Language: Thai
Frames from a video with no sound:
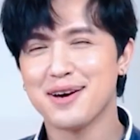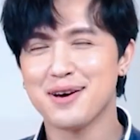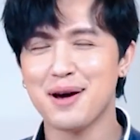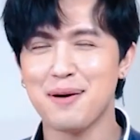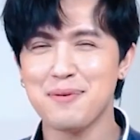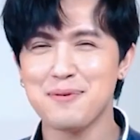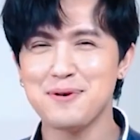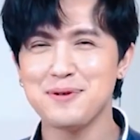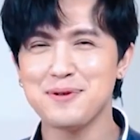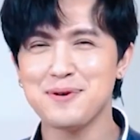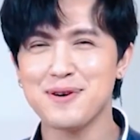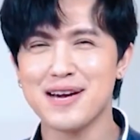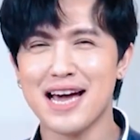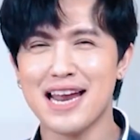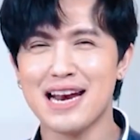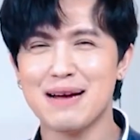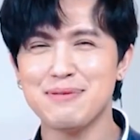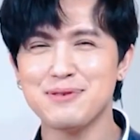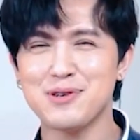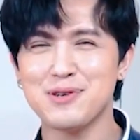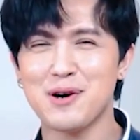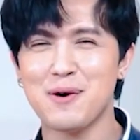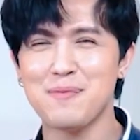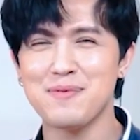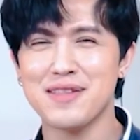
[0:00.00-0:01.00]
ขอบคุณทุกการ
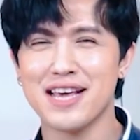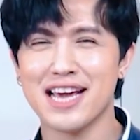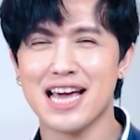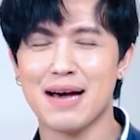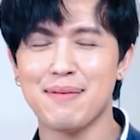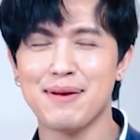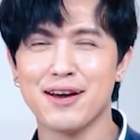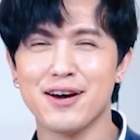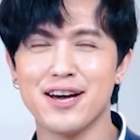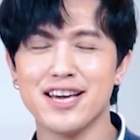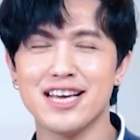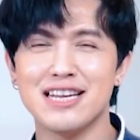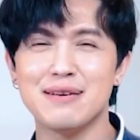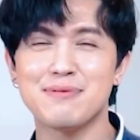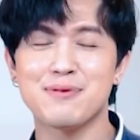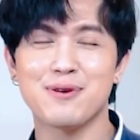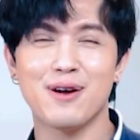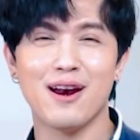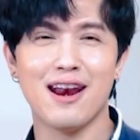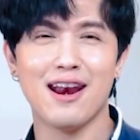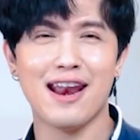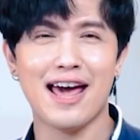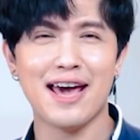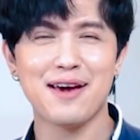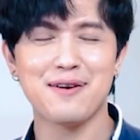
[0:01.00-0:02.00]
รับชมนะครับ แล้วก็อย่าลืม
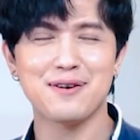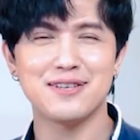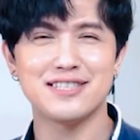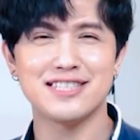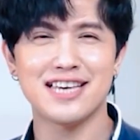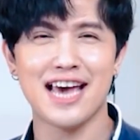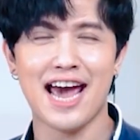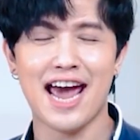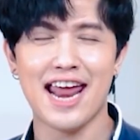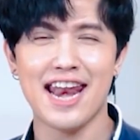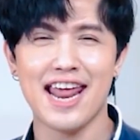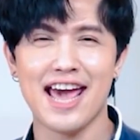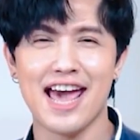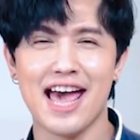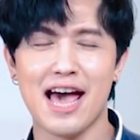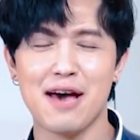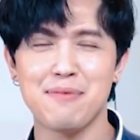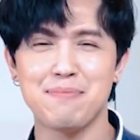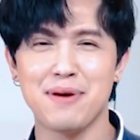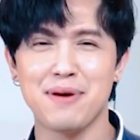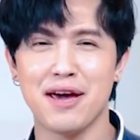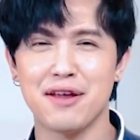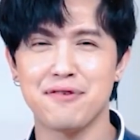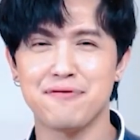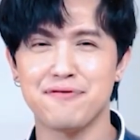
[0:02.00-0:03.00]
กดไลค์ กดแชร์นะฮะ
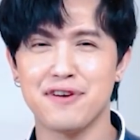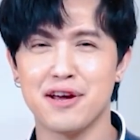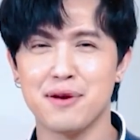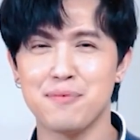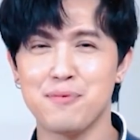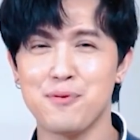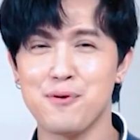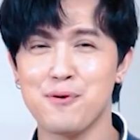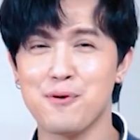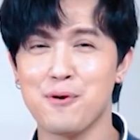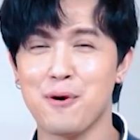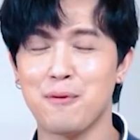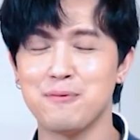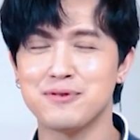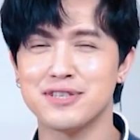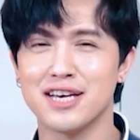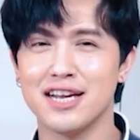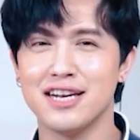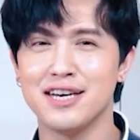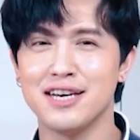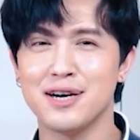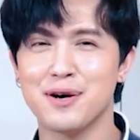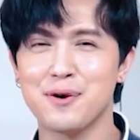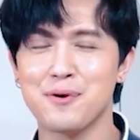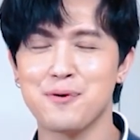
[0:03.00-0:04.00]
เพจ Facebook คมช
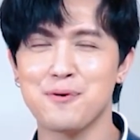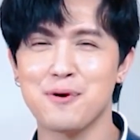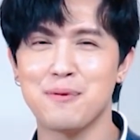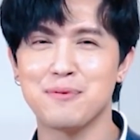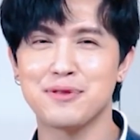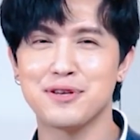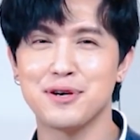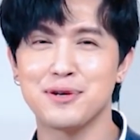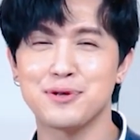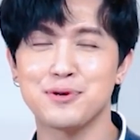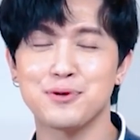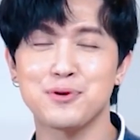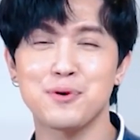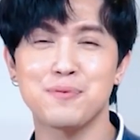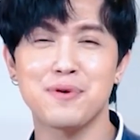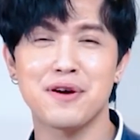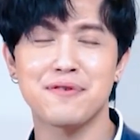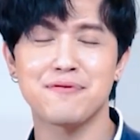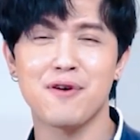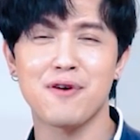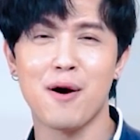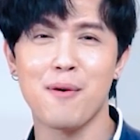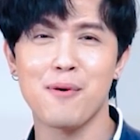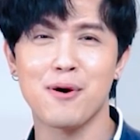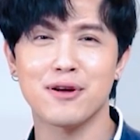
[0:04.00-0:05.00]
ลึก รวมถึงทุกๆแพ
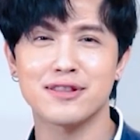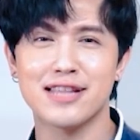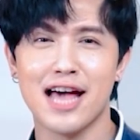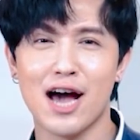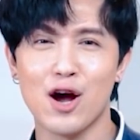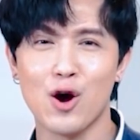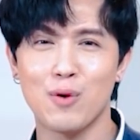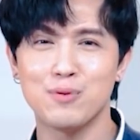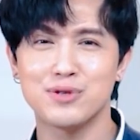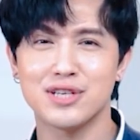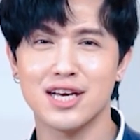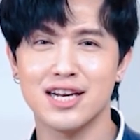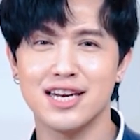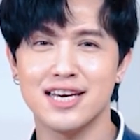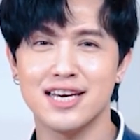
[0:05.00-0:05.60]
ลตฟอร์มของทางคมช